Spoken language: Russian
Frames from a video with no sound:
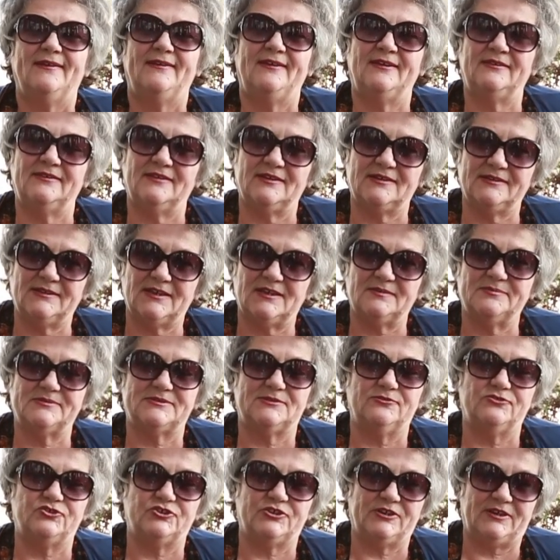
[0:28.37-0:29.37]
Иногда
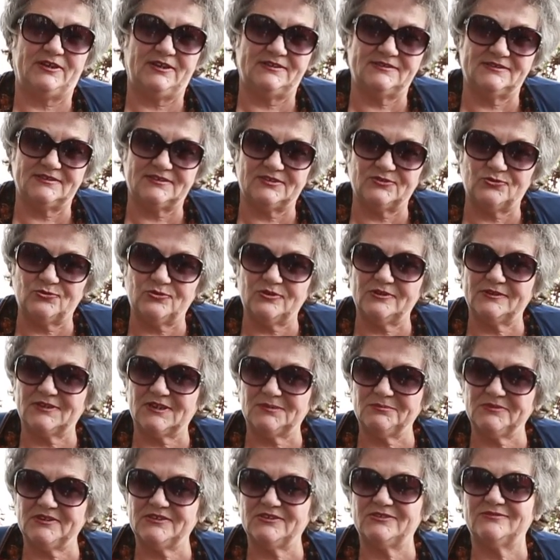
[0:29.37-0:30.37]
случается такое,
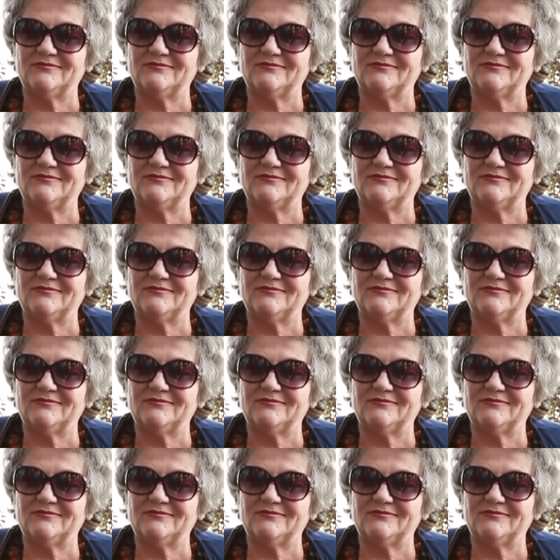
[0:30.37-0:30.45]
там